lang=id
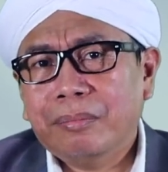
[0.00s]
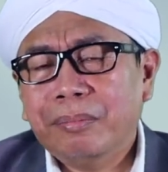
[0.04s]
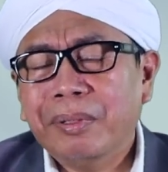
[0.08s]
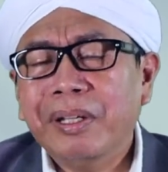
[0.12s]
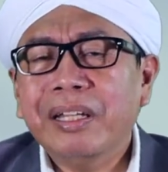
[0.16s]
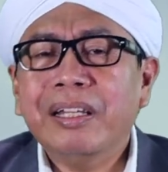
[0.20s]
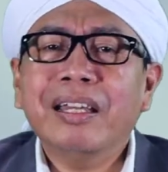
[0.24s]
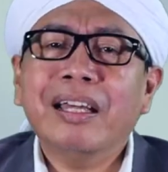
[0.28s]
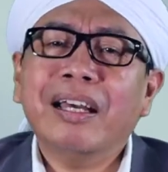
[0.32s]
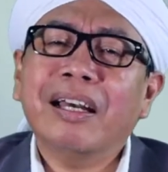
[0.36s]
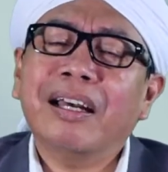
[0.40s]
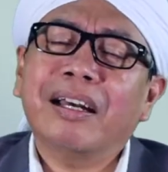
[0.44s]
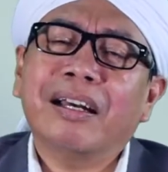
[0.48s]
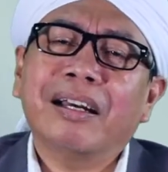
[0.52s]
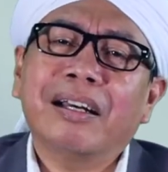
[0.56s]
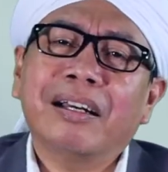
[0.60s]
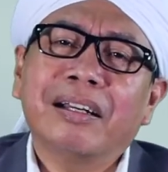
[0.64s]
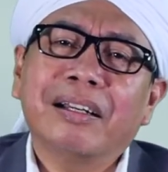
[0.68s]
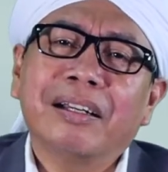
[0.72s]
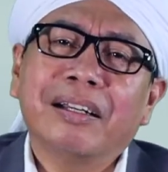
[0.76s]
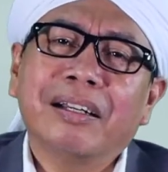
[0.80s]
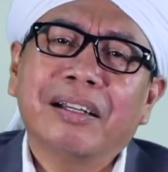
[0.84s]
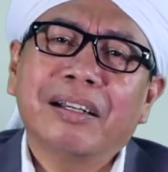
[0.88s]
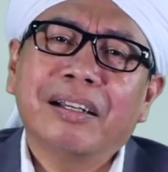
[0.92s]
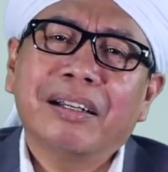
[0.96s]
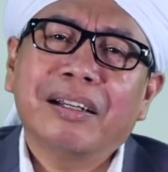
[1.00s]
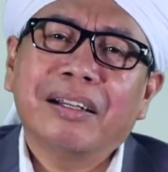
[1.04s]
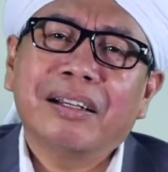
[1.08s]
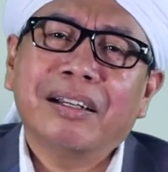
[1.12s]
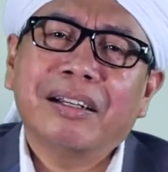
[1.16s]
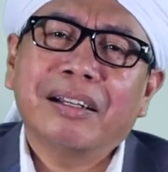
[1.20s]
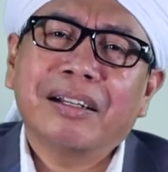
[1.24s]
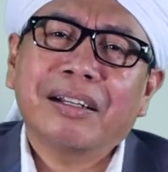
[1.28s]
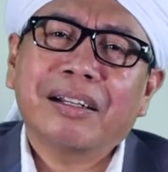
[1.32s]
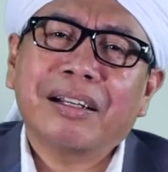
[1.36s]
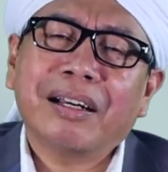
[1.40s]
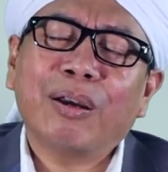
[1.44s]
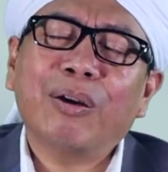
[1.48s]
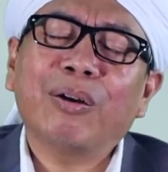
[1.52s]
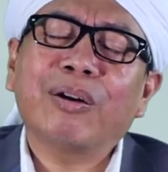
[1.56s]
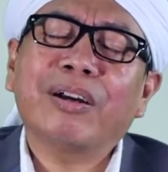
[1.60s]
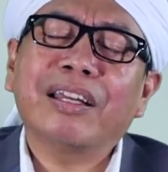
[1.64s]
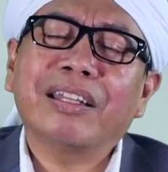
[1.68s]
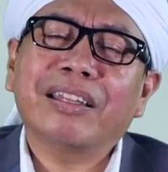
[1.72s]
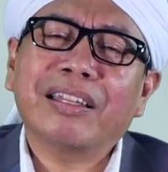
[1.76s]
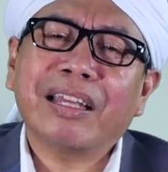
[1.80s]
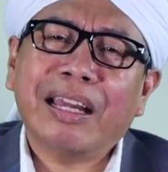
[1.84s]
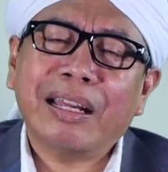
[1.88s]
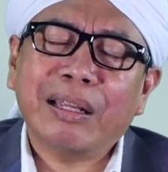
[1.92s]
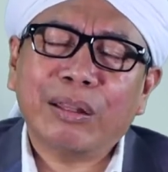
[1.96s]
Beda. Kalau
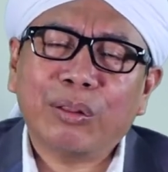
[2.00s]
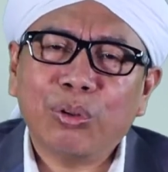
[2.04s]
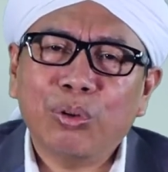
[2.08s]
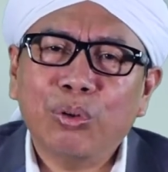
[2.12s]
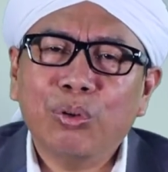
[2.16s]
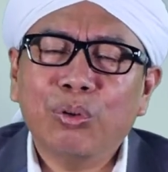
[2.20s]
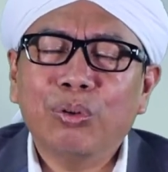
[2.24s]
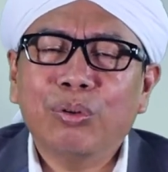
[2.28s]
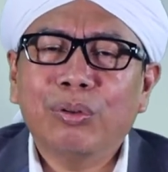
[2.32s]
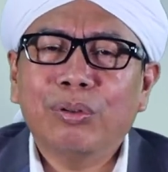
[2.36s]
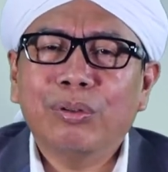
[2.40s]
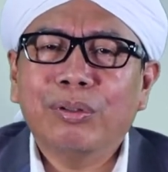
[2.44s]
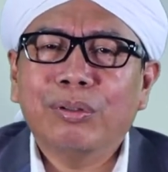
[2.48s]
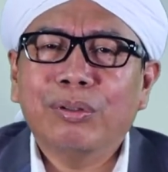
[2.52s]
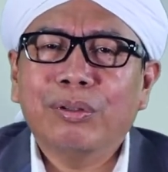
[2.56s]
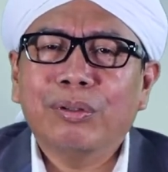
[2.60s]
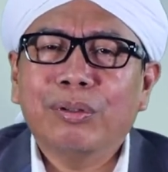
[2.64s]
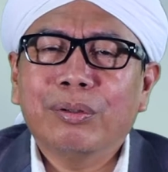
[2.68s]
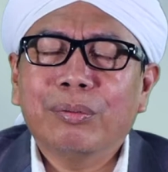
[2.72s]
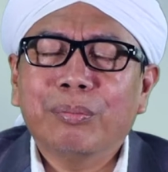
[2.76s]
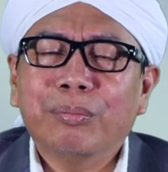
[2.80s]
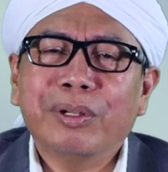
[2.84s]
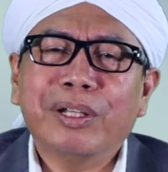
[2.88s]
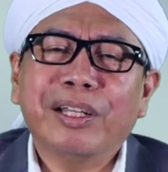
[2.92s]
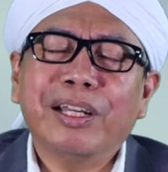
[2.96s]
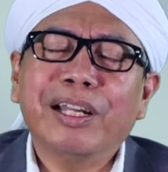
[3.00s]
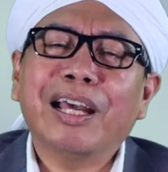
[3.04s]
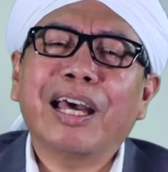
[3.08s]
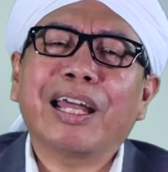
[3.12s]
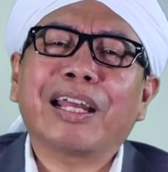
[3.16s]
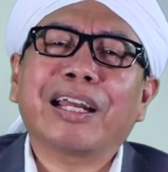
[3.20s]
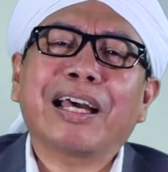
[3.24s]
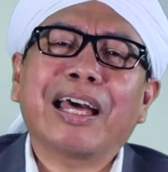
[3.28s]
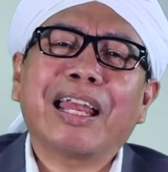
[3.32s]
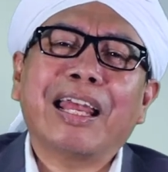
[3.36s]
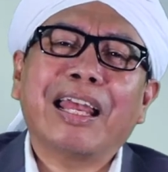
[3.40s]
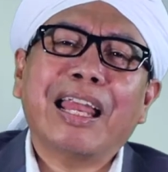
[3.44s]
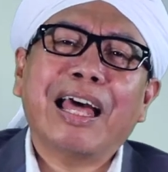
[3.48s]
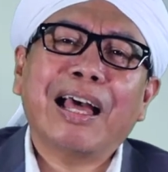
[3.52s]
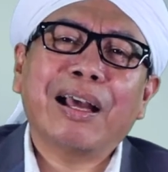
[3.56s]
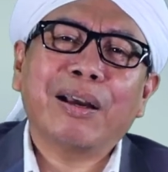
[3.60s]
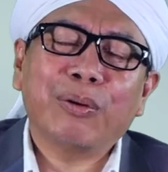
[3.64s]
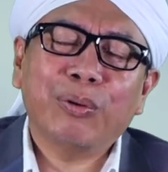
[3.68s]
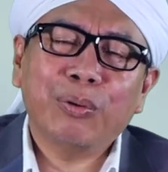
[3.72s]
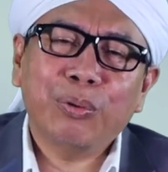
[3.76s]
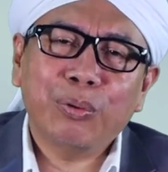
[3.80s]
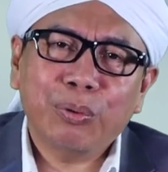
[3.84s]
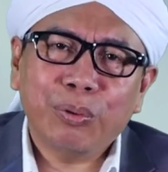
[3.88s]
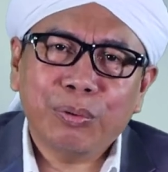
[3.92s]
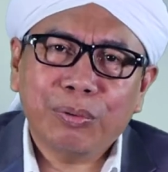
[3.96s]
kita itu mendengarkan
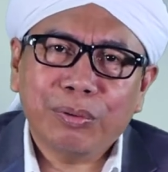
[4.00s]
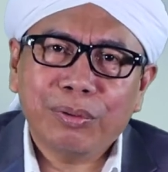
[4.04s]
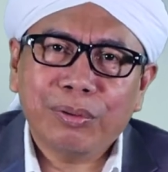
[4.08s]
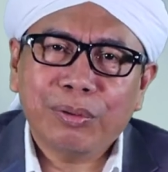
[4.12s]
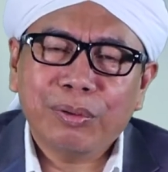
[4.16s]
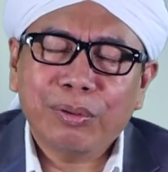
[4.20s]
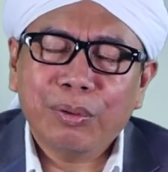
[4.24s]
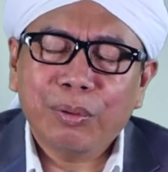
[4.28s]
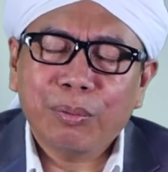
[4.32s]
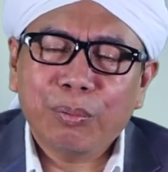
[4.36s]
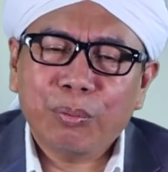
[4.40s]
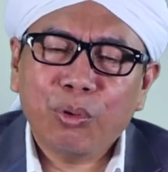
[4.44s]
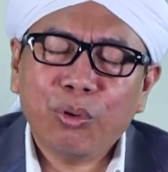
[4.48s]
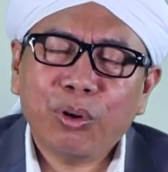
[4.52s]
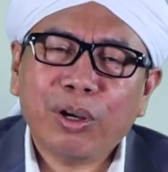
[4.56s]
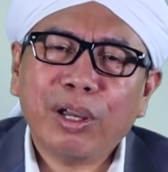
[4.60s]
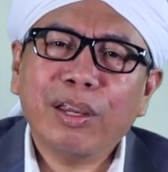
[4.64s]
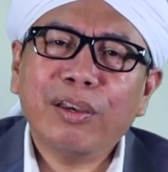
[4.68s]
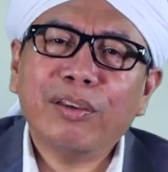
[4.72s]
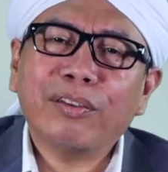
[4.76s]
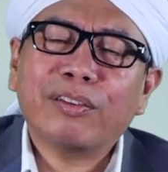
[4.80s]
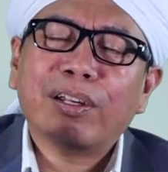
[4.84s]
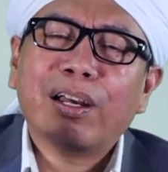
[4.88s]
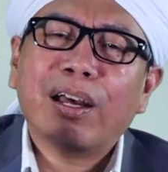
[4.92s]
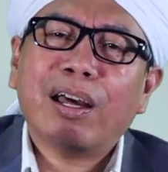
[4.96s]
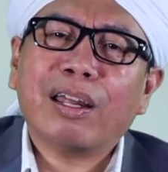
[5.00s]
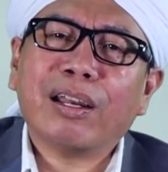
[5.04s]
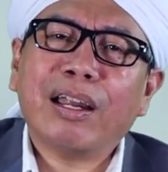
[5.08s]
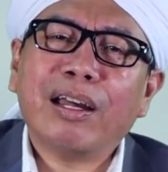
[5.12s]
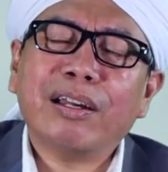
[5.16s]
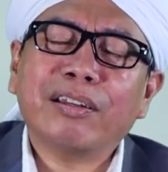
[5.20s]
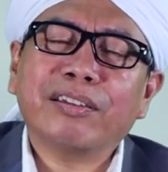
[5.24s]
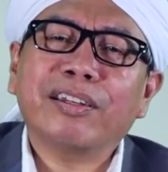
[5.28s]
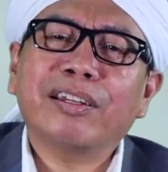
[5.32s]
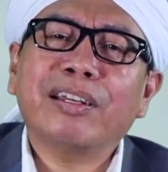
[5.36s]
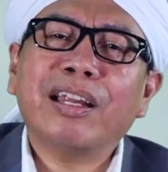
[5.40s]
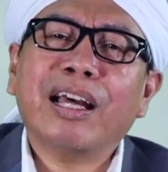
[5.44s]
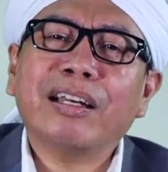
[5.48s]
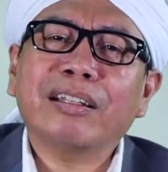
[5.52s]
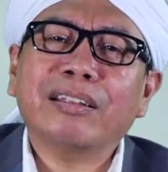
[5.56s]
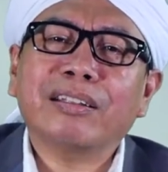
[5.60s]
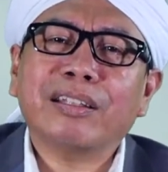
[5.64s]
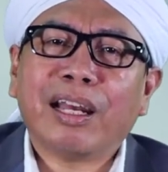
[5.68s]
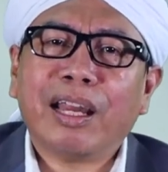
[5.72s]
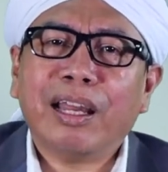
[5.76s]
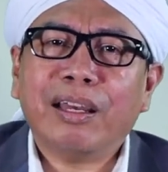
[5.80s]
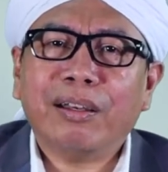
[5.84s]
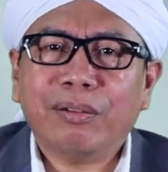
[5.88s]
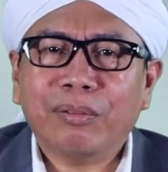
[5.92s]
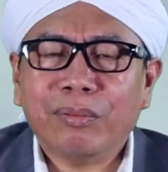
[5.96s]
lagu. Mungkin sekarang sedang
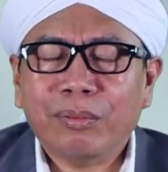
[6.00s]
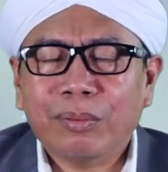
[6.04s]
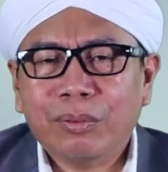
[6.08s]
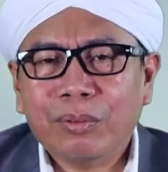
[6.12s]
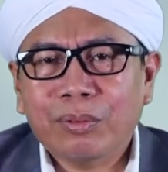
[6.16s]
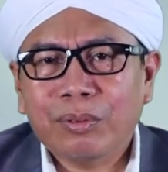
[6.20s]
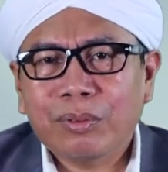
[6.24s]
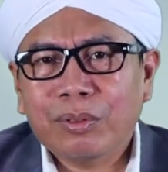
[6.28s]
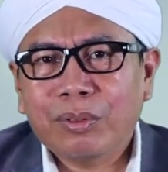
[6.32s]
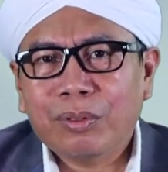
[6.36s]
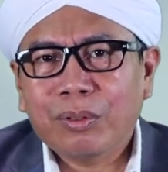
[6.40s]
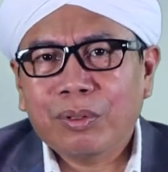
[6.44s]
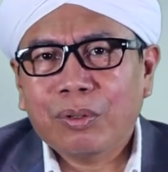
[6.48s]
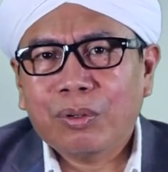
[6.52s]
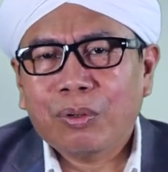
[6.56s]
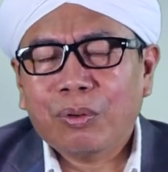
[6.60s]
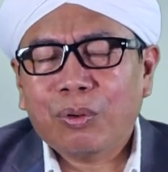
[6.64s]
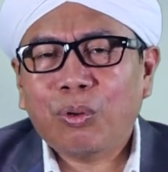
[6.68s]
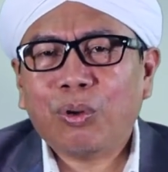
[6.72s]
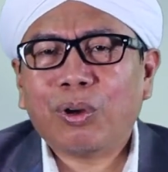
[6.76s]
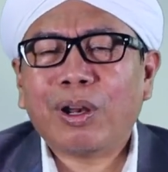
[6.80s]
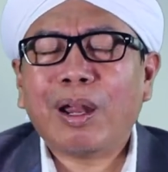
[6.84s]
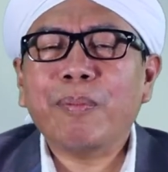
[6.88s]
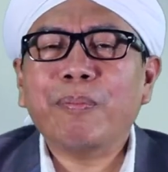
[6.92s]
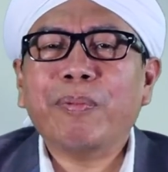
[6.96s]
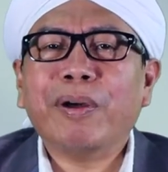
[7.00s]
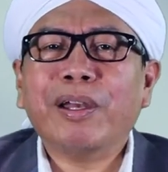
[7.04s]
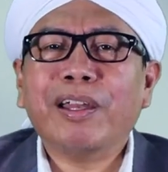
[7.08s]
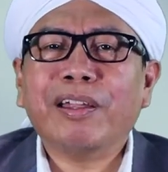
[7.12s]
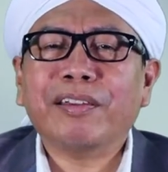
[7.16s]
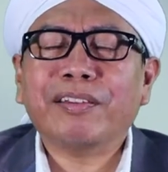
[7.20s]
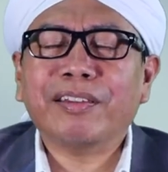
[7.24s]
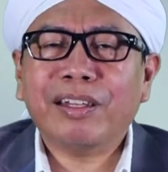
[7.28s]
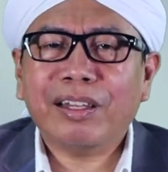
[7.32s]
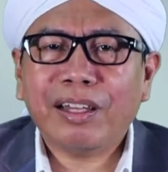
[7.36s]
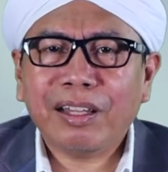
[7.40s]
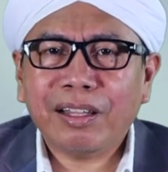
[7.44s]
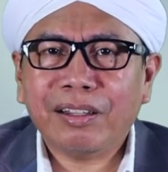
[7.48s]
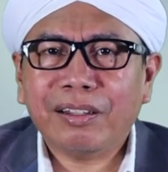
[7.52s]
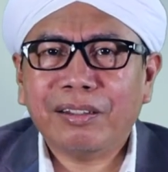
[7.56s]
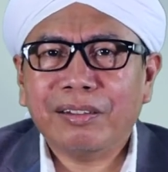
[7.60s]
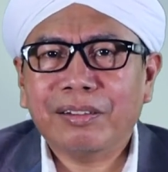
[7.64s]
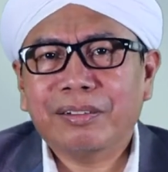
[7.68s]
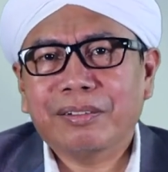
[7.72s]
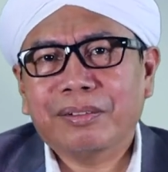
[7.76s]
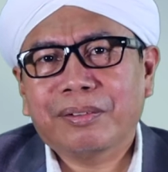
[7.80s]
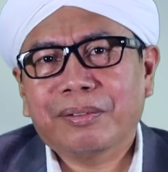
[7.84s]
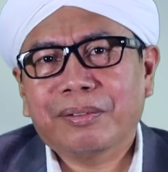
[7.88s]
tren. Orang pada seneng.